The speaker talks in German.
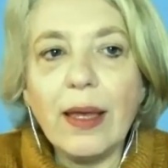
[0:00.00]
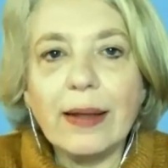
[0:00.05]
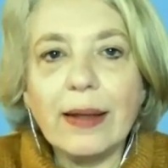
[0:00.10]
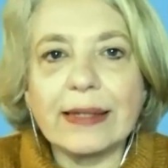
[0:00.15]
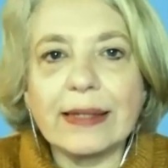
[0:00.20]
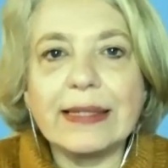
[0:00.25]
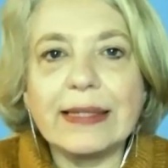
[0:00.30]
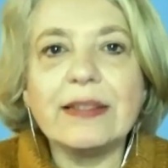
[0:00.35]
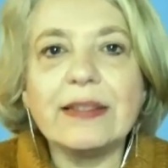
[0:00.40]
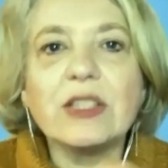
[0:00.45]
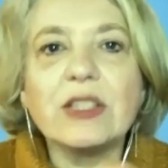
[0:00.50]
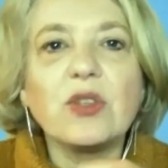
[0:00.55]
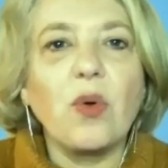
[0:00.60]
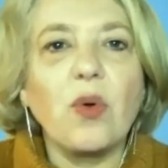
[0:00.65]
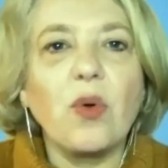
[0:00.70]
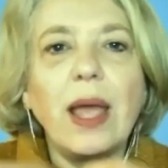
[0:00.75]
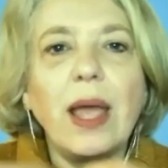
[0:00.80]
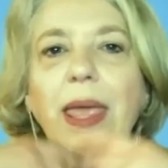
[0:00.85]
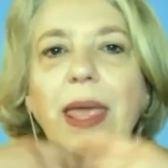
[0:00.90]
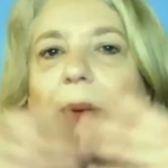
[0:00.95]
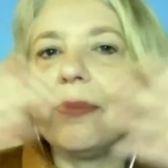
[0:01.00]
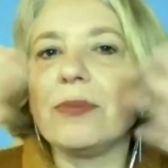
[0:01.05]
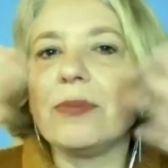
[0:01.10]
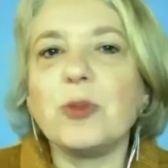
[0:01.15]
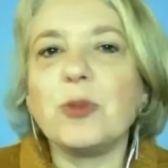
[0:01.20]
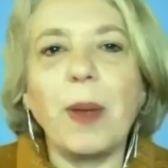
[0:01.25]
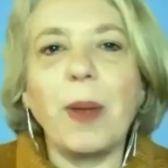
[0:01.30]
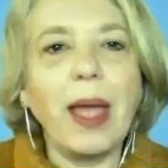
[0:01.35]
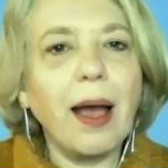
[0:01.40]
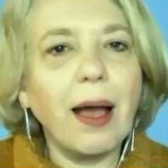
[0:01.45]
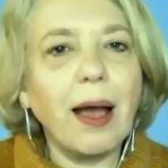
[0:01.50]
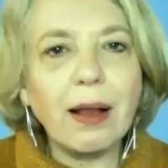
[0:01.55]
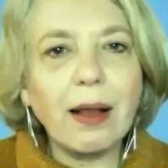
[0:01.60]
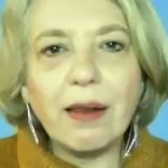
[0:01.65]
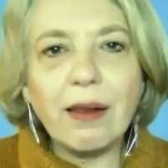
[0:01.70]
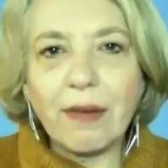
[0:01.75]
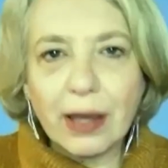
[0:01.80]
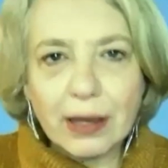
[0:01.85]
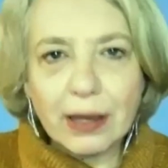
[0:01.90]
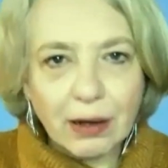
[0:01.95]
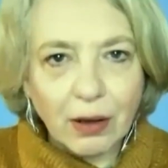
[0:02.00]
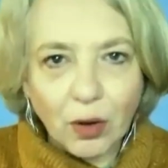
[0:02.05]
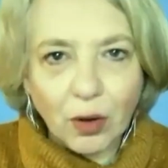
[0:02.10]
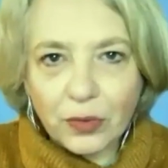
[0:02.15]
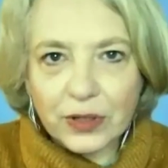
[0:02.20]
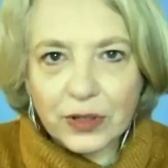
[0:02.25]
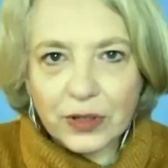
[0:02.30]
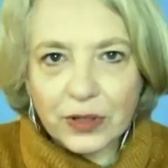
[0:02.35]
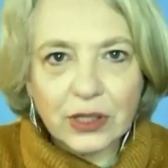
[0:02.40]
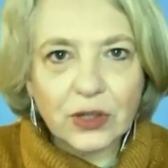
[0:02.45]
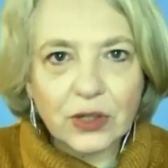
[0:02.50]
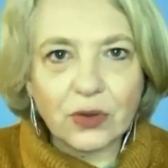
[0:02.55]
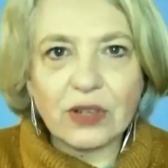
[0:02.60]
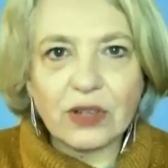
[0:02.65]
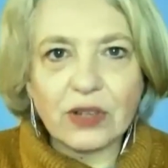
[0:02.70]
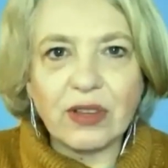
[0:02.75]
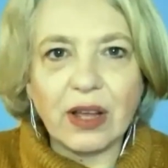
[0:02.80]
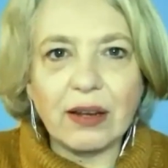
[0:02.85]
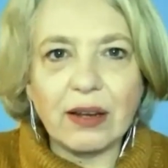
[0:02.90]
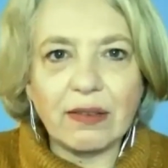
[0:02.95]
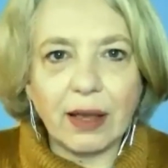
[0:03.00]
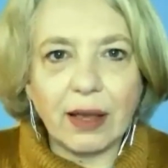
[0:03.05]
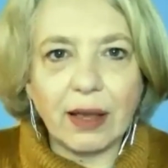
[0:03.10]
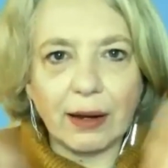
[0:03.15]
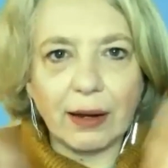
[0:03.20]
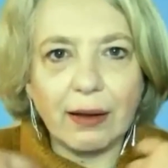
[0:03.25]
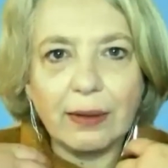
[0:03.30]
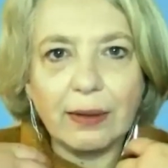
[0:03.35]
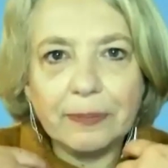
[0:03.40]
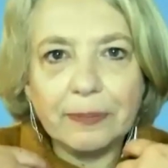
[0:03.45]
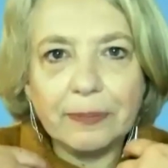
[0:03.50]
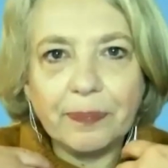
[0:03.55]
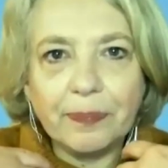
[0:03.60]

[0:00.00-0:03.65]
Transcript: dass dieses Tor eben sperrangelweit auf ist und das alles rein kann.